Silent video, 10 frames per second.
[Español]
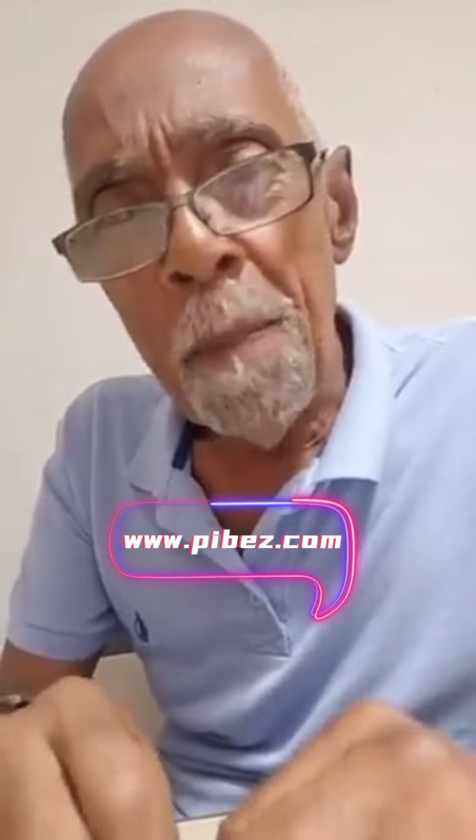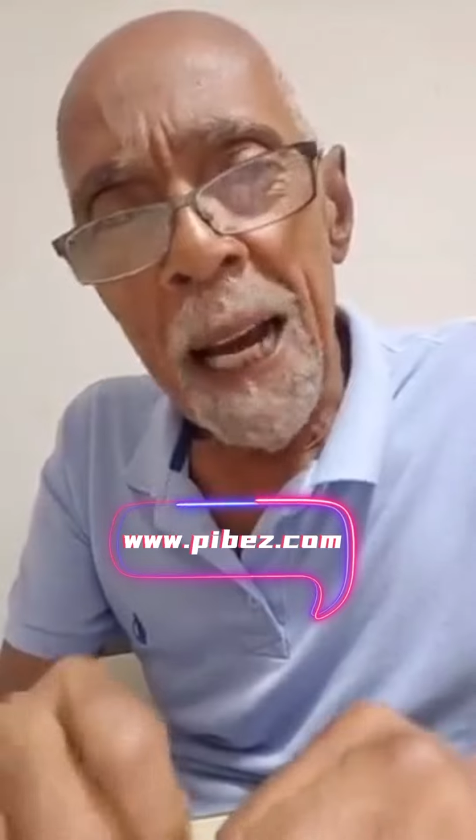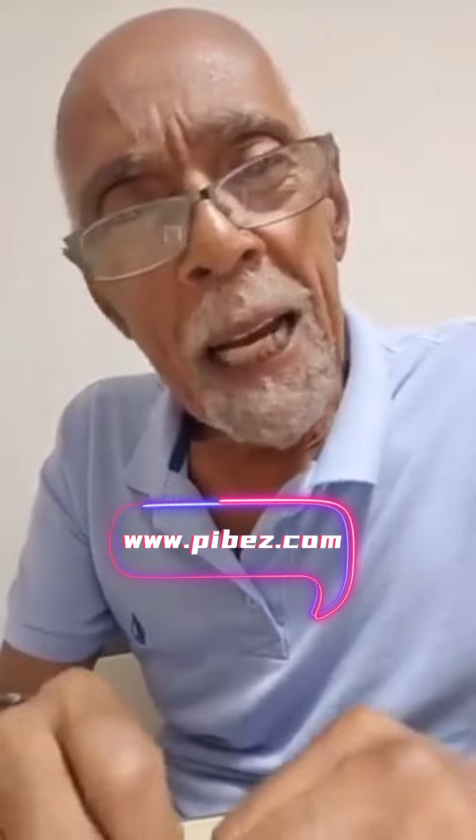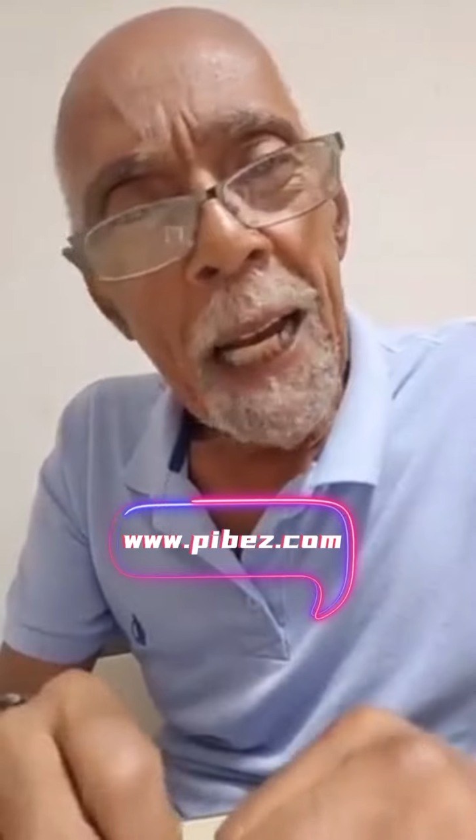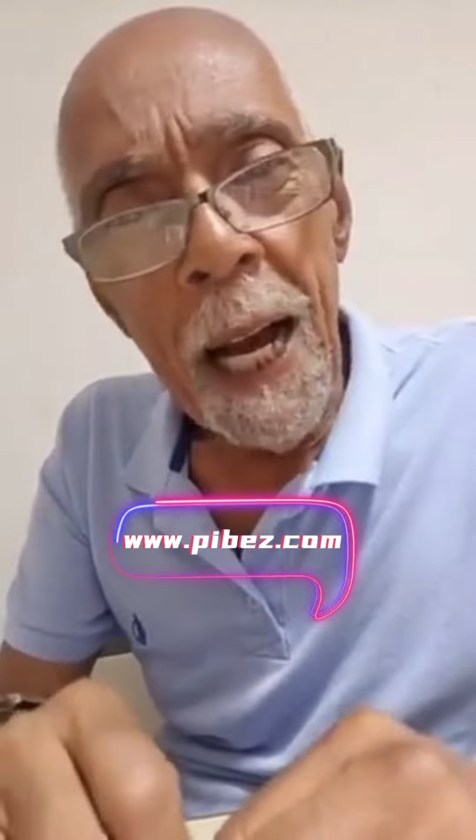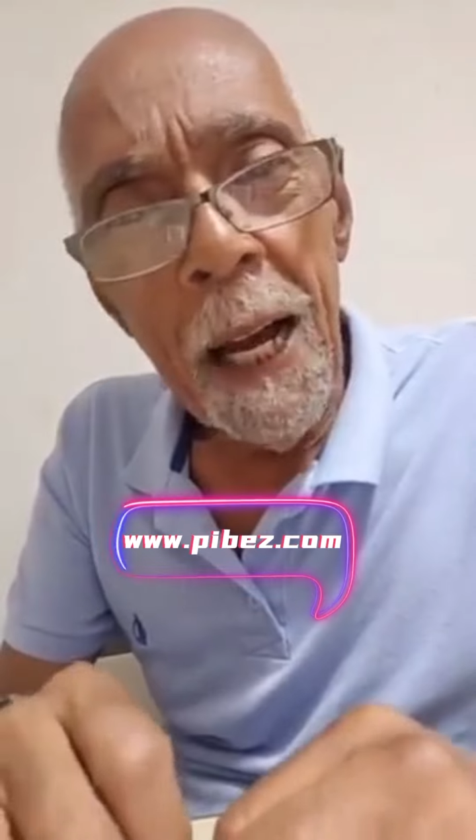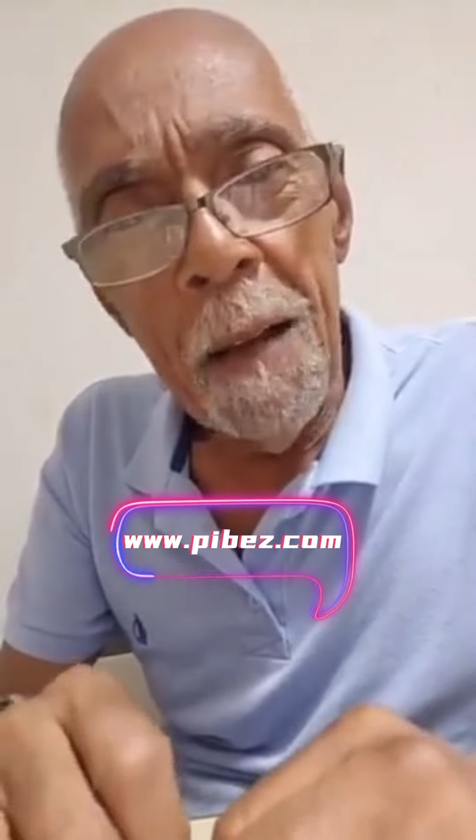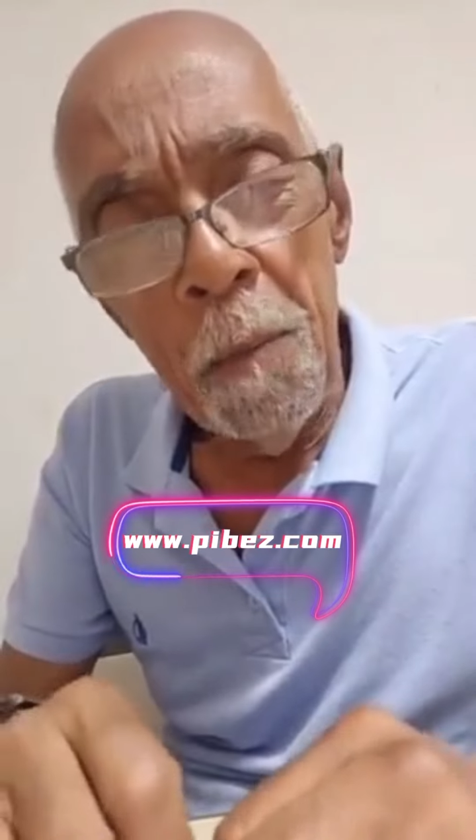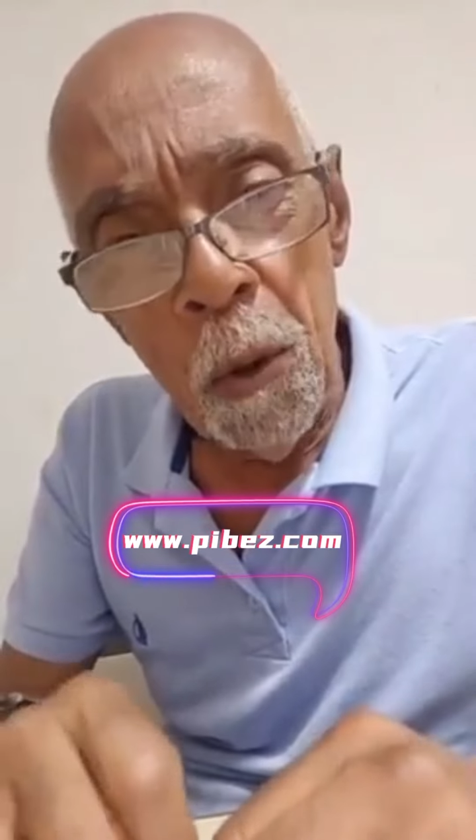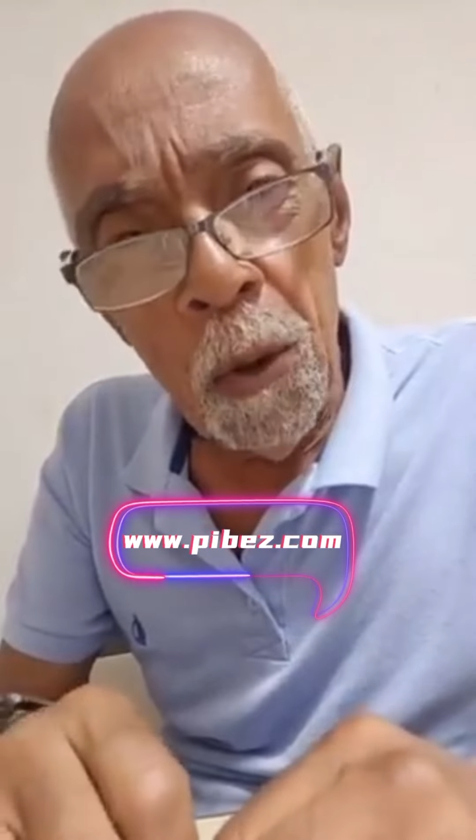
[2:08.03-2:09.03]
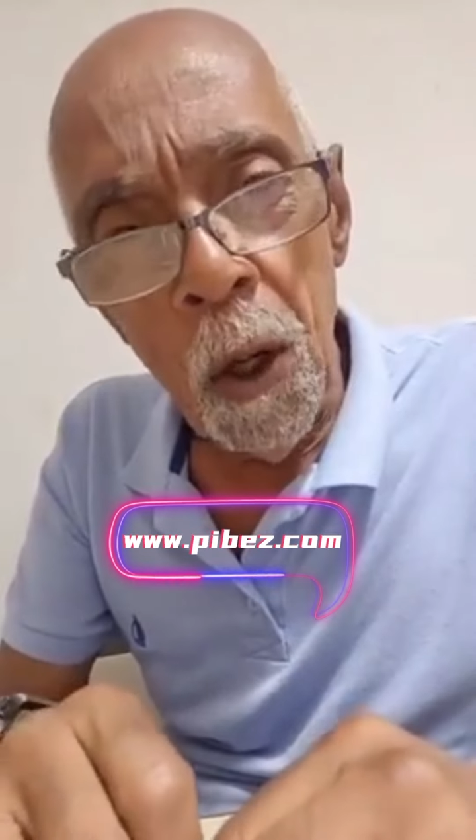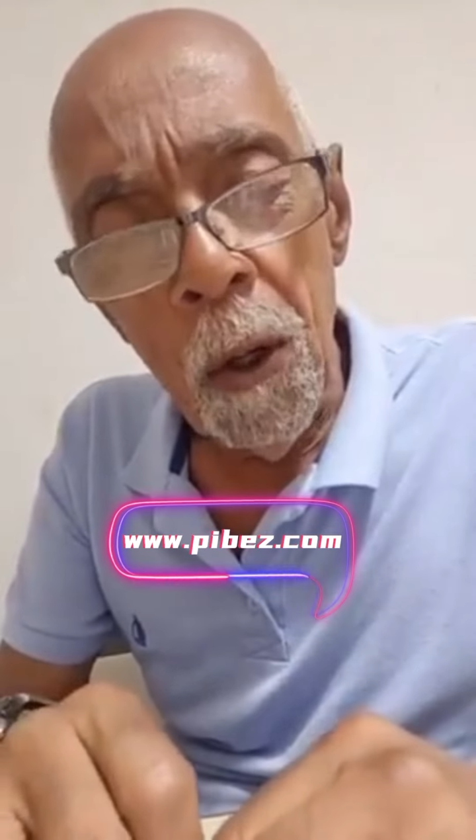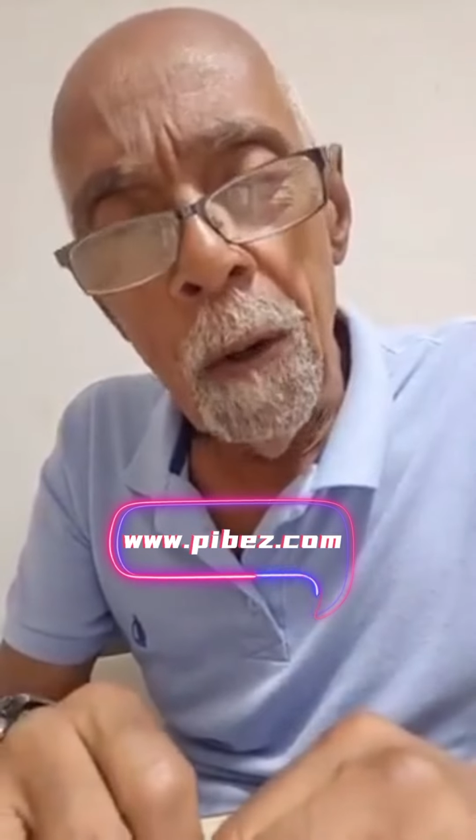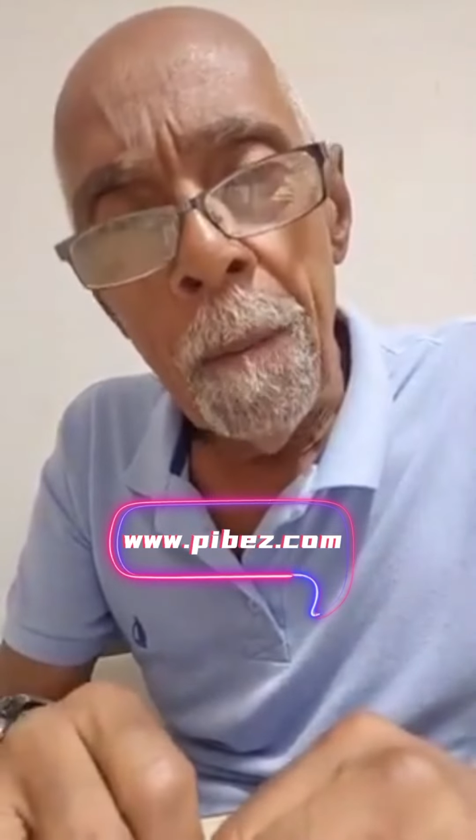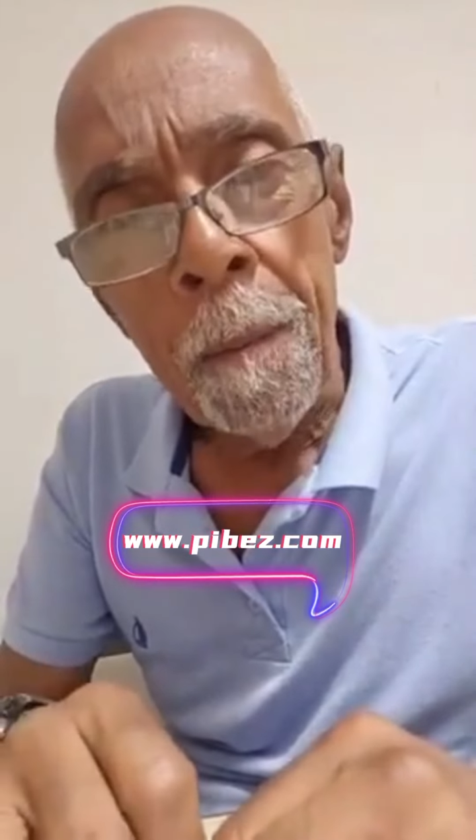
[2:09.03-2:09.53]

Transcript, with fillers: manera en el mundo